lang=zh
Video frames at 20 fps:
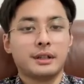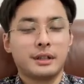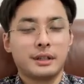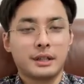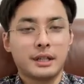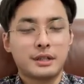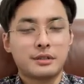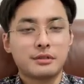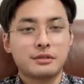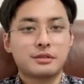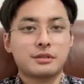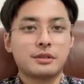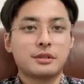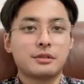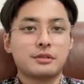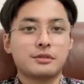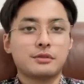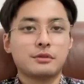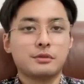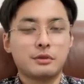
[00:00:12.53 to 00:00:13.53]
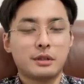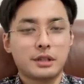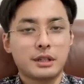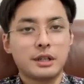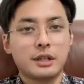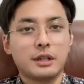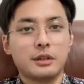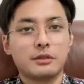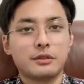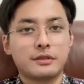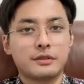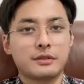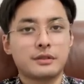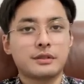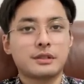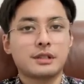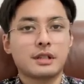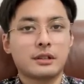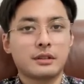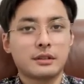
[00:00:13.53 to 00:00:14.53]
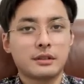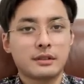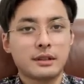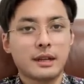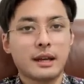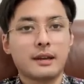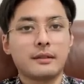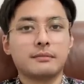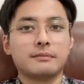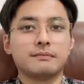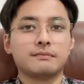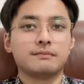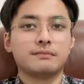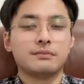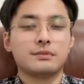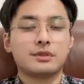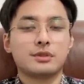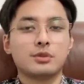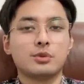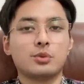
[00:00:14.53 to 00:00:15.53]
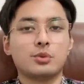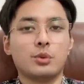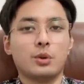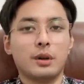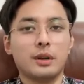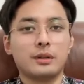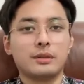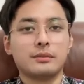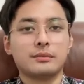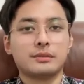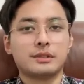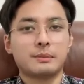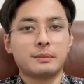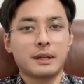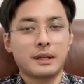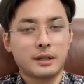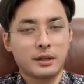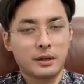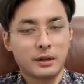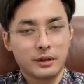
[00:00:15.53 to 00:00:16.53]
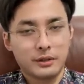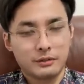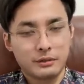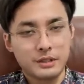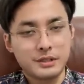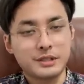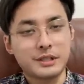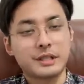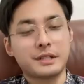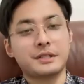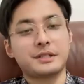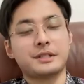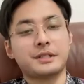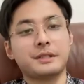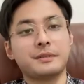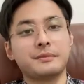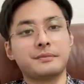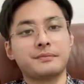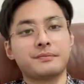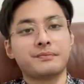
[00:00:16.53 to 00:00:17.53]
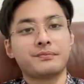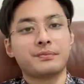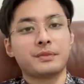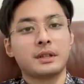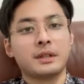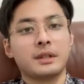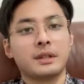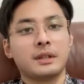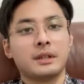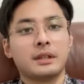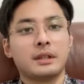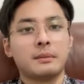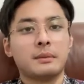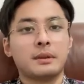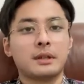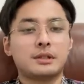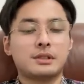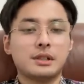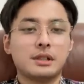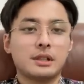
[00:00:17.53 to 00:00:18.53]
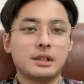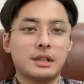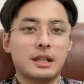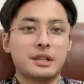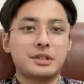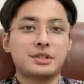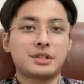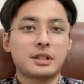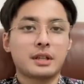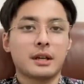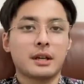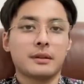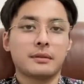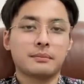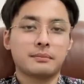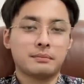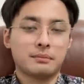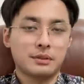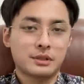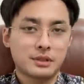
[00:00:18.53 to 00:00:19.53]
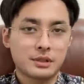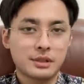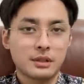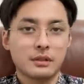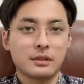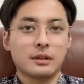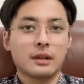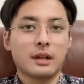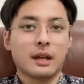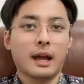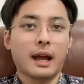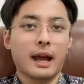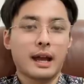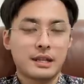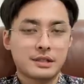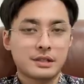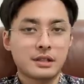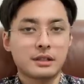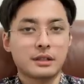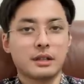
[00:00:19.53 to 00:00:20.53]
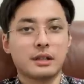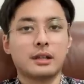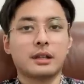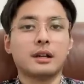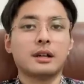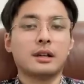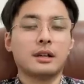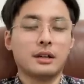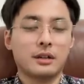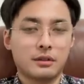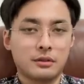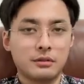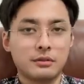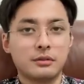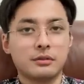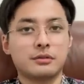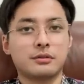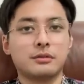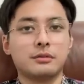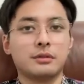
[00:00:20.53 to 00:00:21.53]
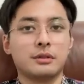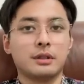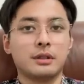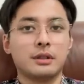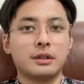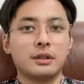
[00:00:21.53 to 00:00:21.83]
也就是中国跟俄罗斯将在中国这边搞军事演习。那么，这个演习呢，不是海上的联合空中